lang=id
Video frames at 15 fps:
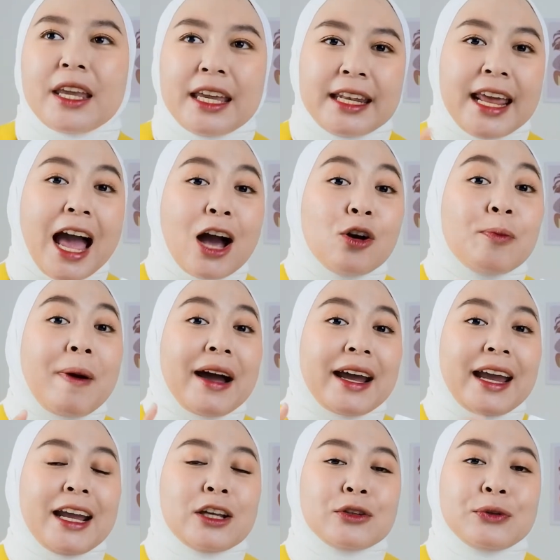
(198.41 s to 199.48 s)
ini aku
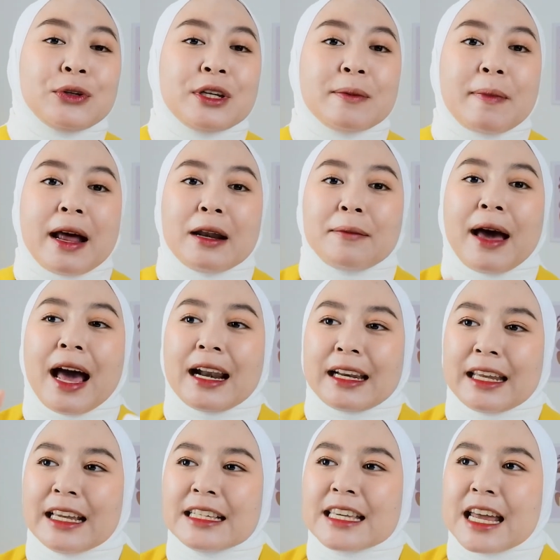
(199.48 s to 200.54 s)
pakainya tuh di malam
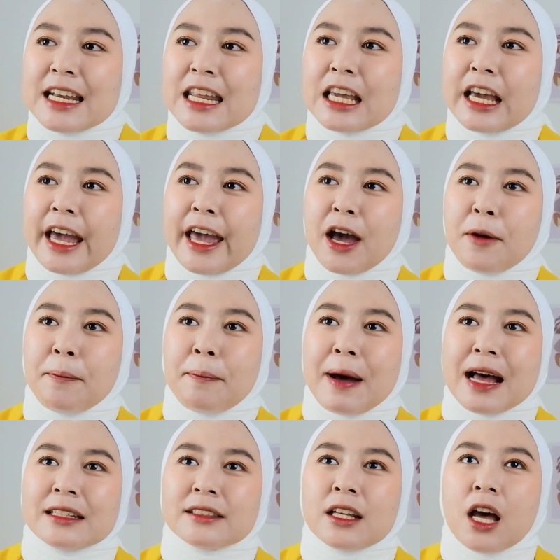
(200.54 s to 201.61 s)
hari jadi kayak
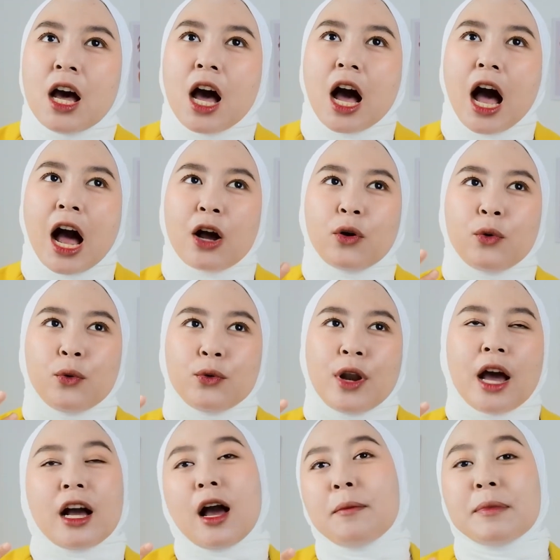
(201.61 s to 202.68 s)
pas aku
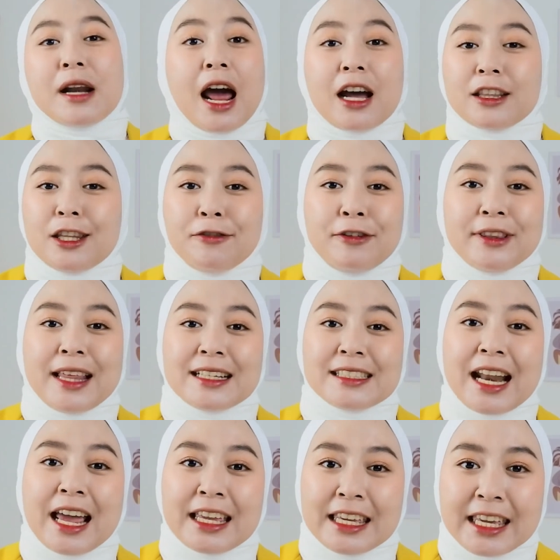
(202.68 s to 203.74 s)
udah nggak beraktivitas
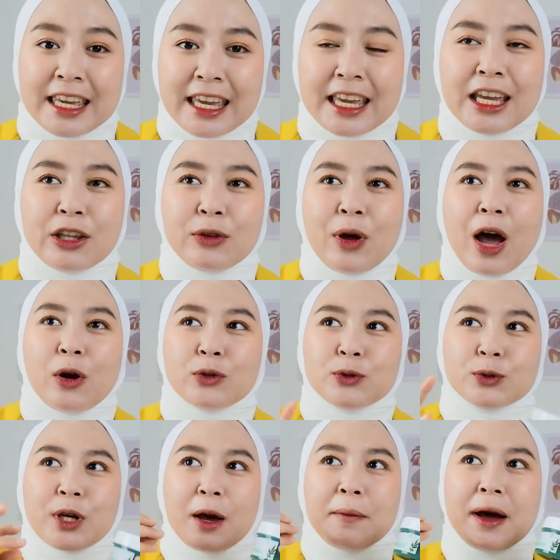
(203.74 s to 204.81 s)
lagi gitu aku
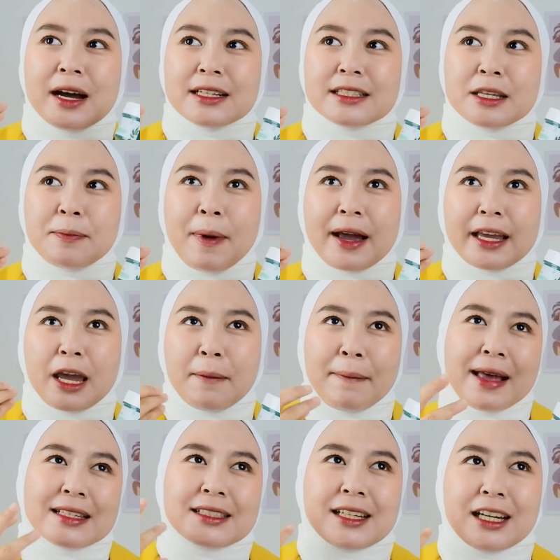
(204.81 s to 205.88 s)
suka banget sih pakai
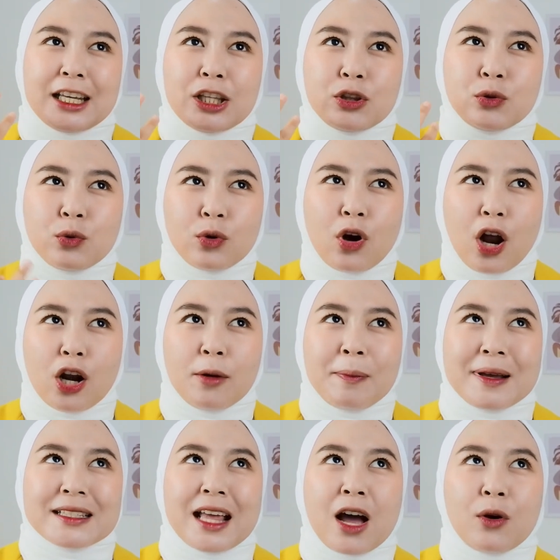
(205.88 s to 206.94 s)
masker itu kalau
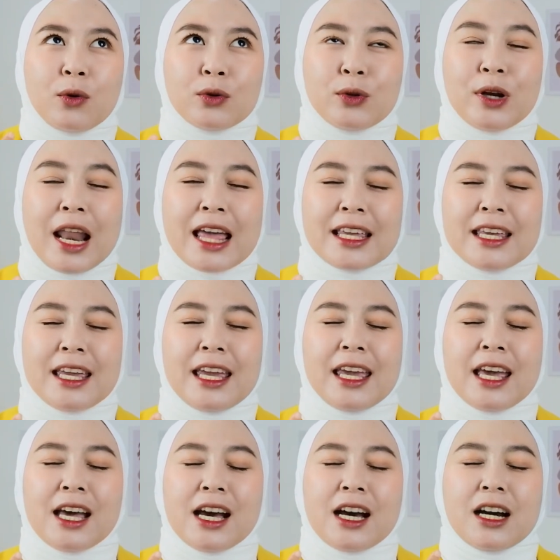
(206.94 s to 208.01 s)
pas aku tuh
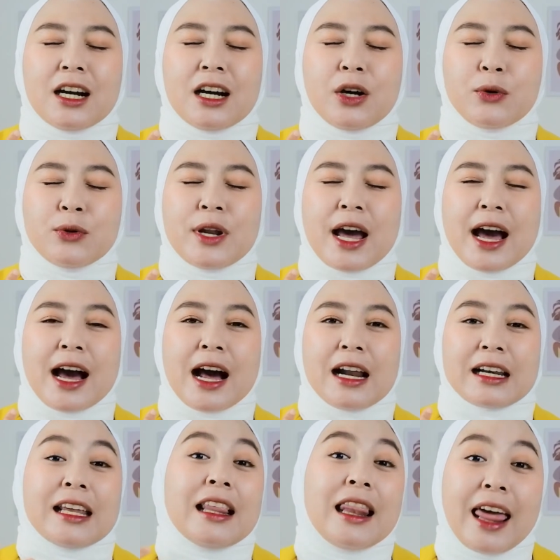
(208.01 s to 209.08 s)
lagi uh,
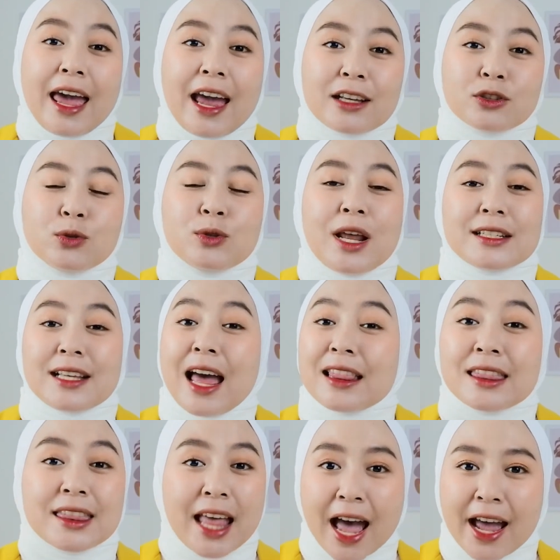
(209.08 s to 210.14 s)
udah relax udah
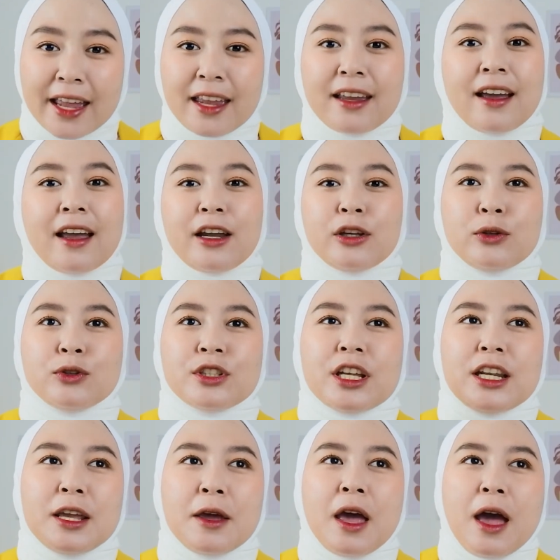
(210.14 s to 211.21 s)
santai kayak gitu
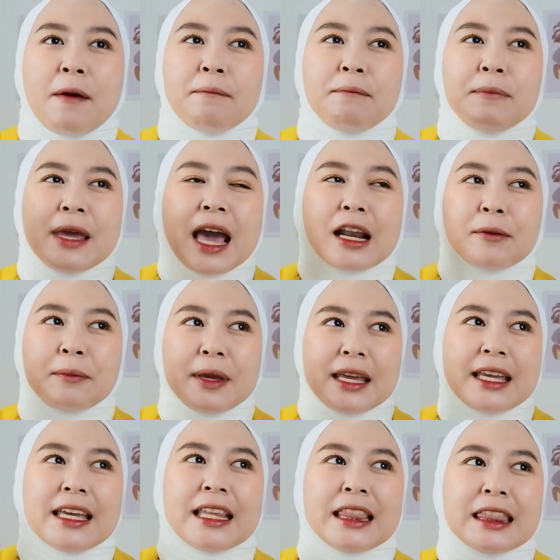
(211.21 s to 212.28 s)
jadi biar
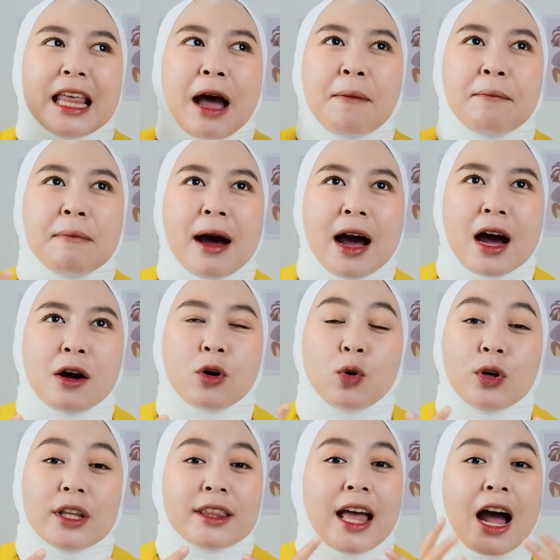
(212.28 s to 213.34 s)
bikin tambah
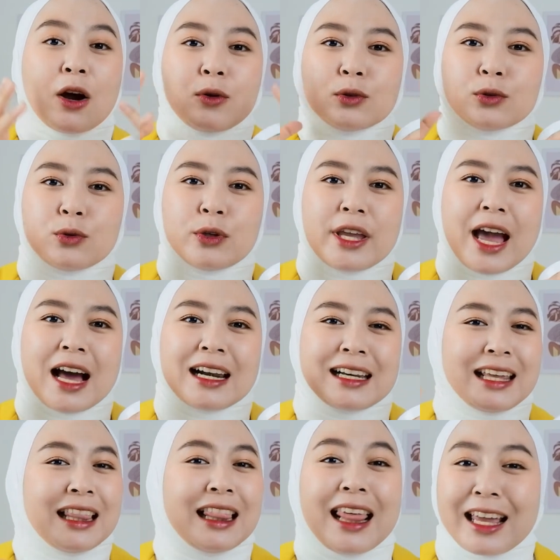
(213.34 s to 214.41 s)
kulit aku tuh yang
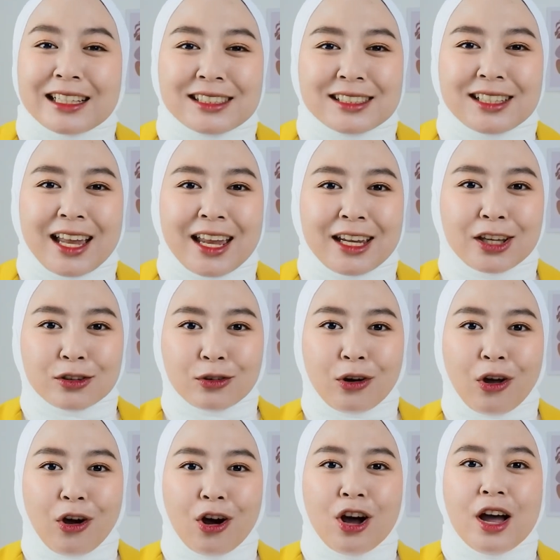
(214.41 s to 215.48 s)
relax kayak gitu
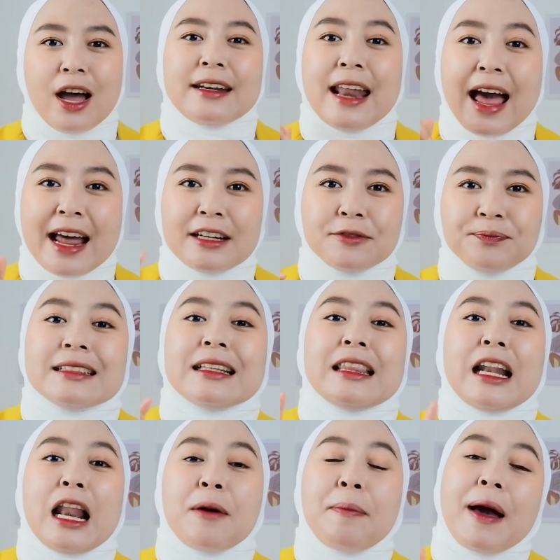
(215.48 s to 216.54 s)
loh dan
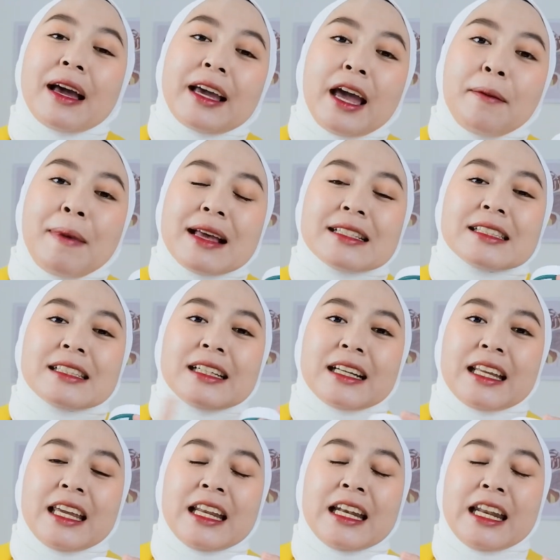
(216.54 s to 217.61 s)
setelah pakai
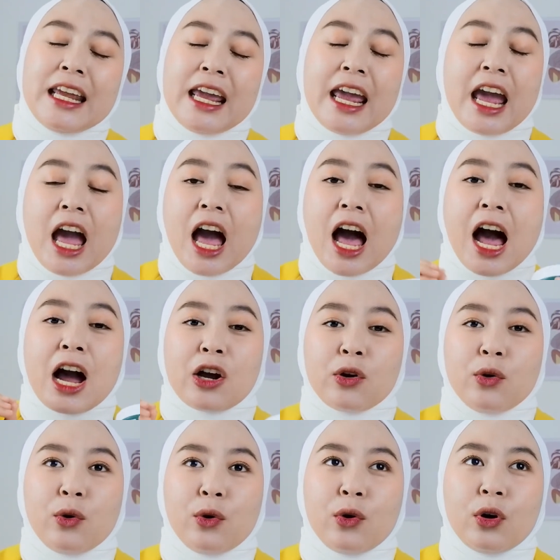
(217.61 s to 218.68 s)
masker ini
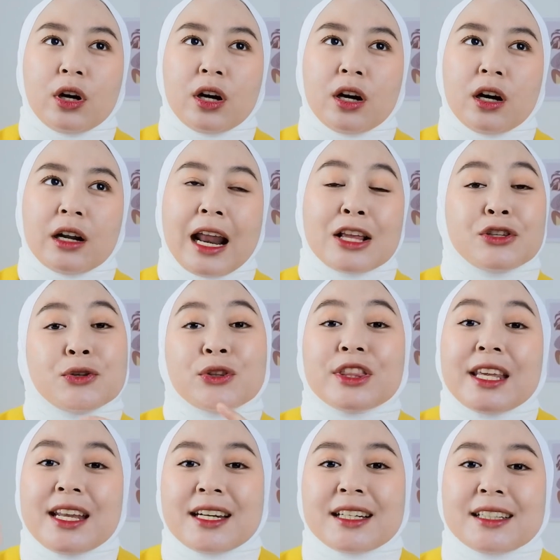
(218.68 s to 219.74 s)
aku uh,
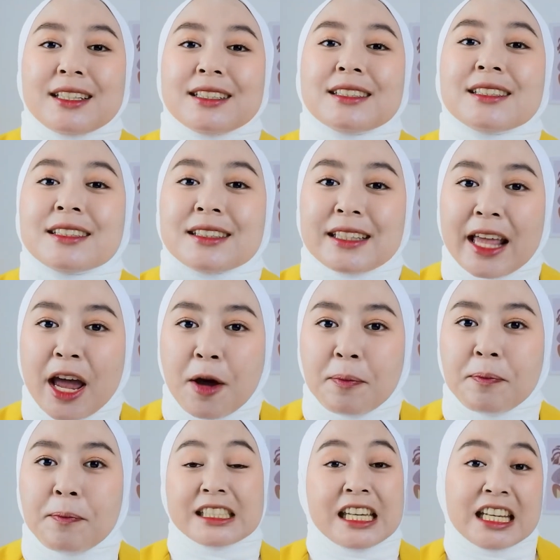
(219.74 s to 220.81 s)
lanjutin ke step
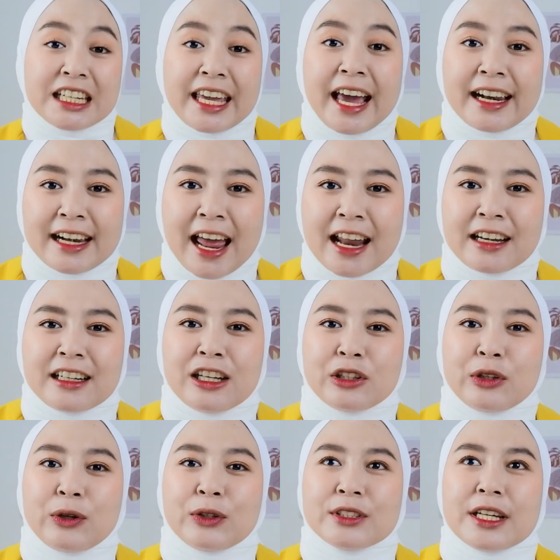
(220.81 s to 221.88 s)
skincarean
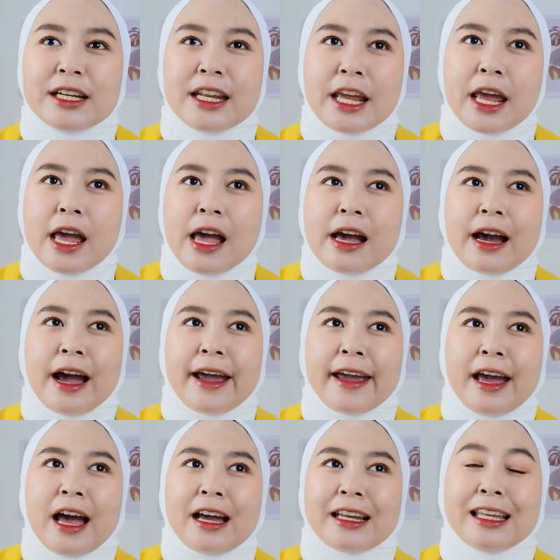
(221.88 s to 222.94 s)
gitu loh jadi
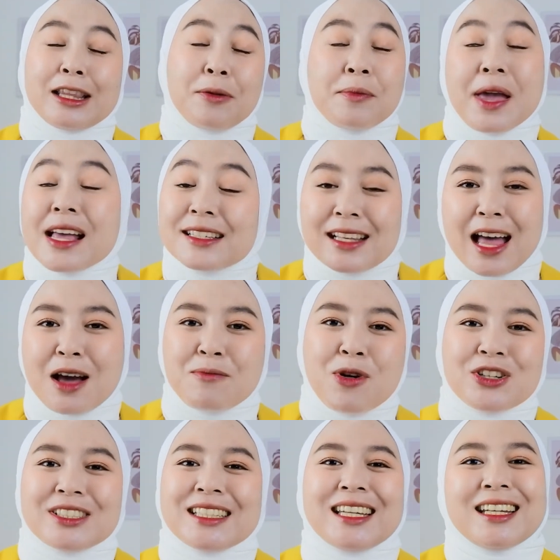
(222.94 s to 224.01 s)
kayak kita biasa
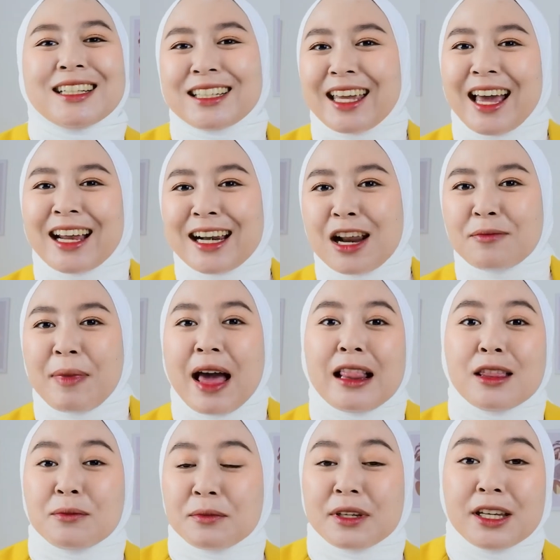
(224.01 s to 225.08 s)
mau skincarean
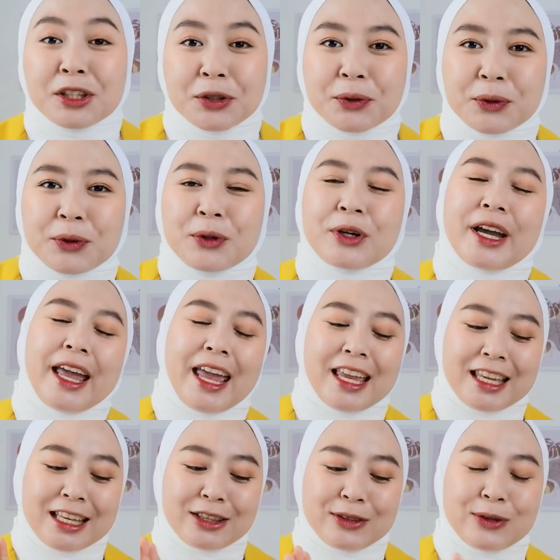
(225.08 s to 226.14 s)
malam gitu
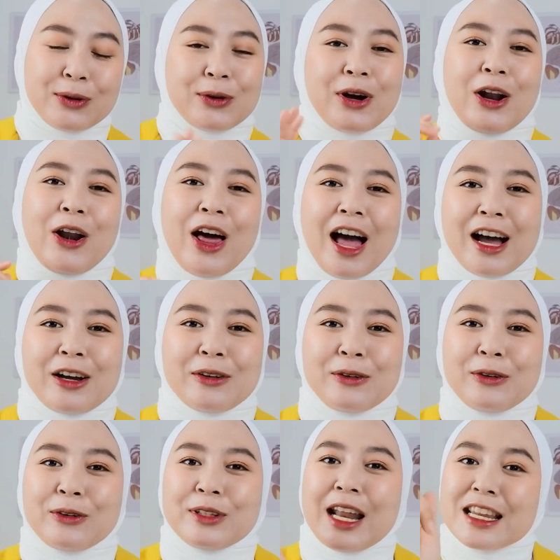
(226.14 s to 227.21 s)
kayak gitu kalau
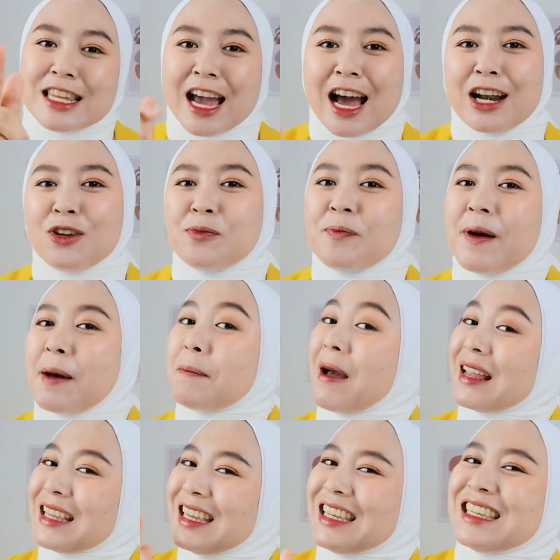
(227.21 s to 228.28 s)
aku dan jangan lupa
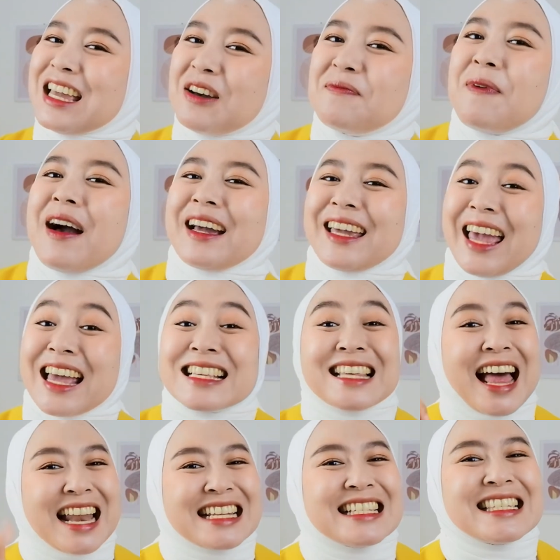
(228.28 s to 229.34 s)
paginya pakai
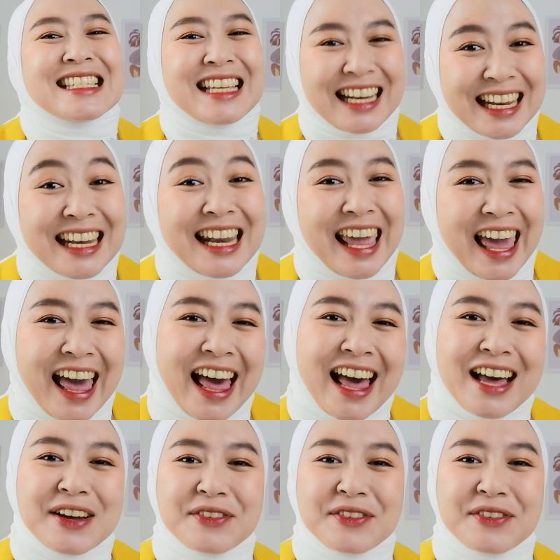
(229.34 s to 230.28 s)
sunscreen ya.